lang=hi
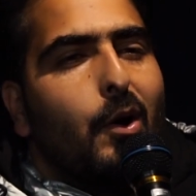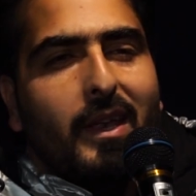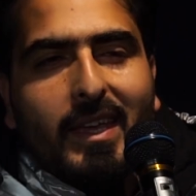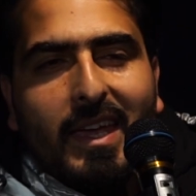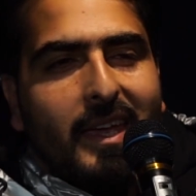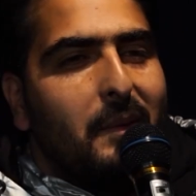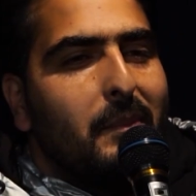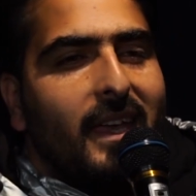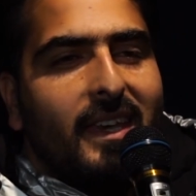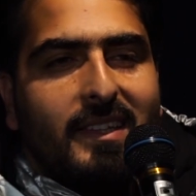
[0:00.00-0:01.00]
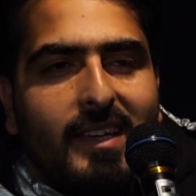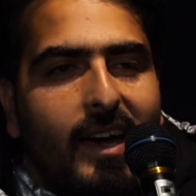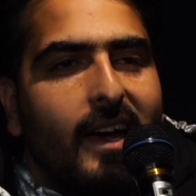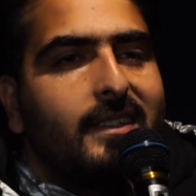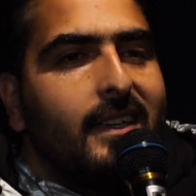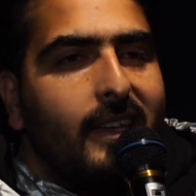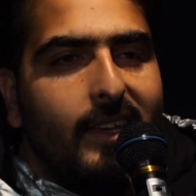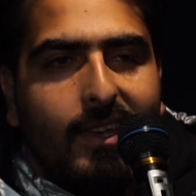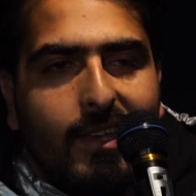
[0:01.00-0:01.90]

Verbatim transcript: और यही मेरी दादी